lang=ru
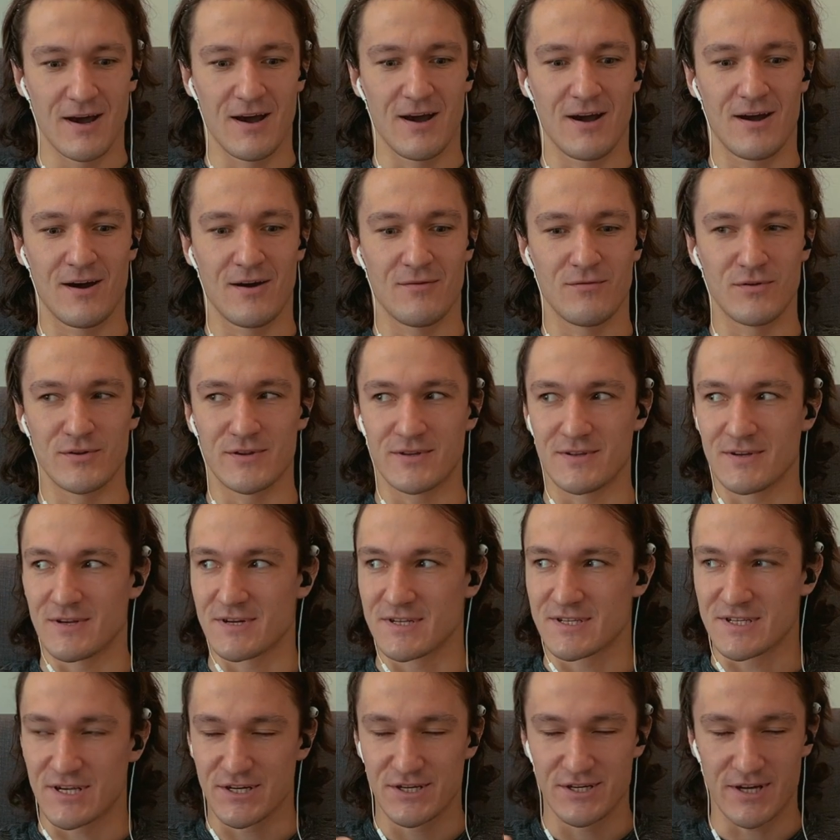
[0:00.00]
А вот
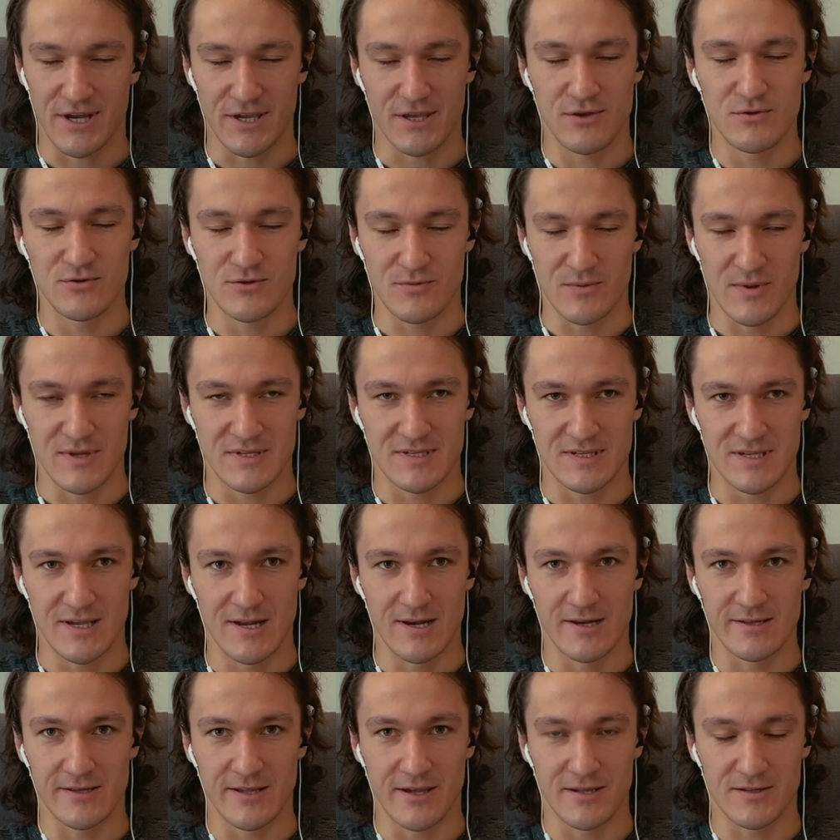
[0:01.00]
расскажи, какие у тебя
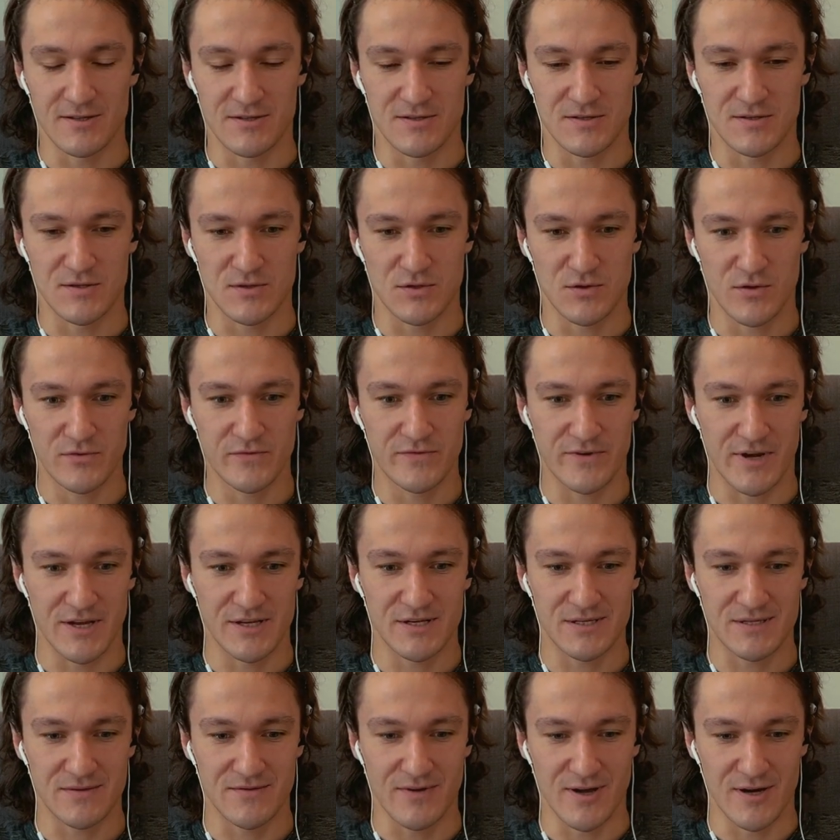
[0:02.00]
цели на этот сезон в
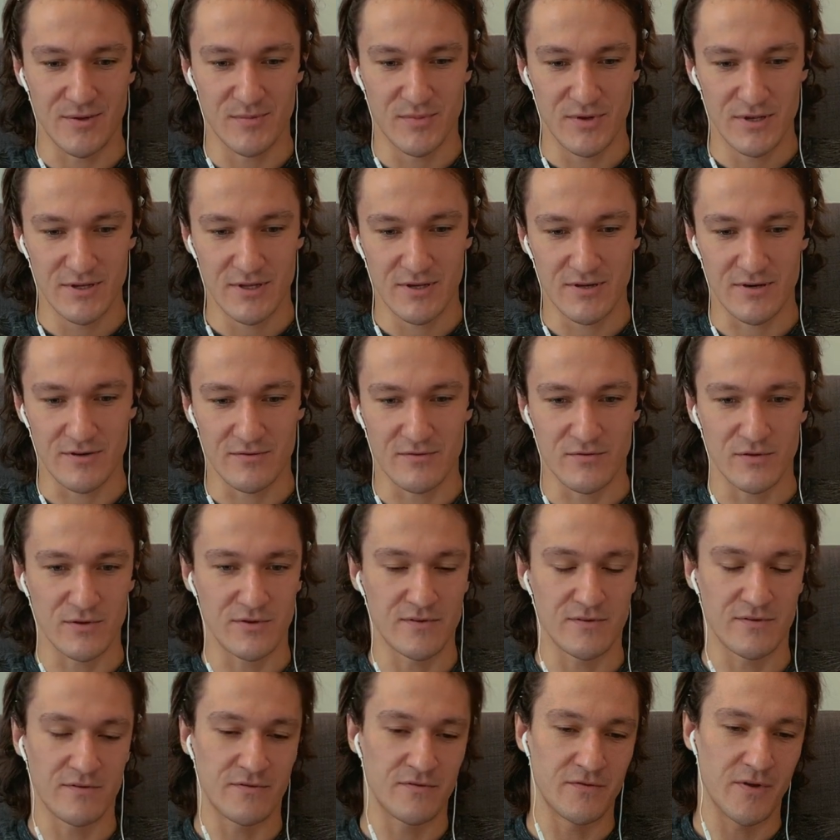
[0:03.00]
качестве арбитра вот
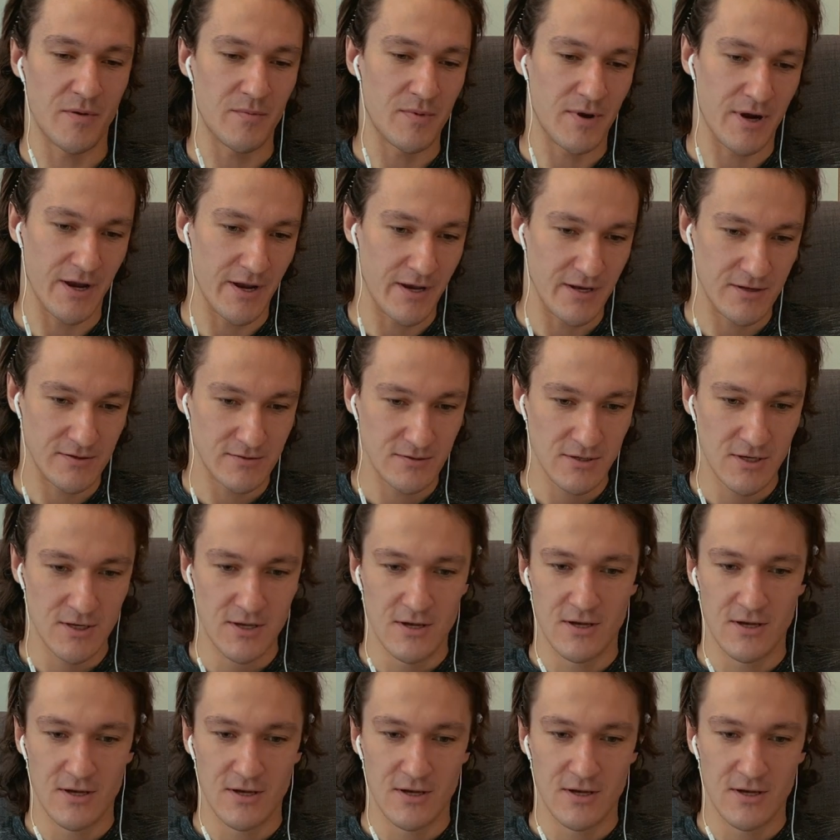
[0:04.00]
э, в МХЛ?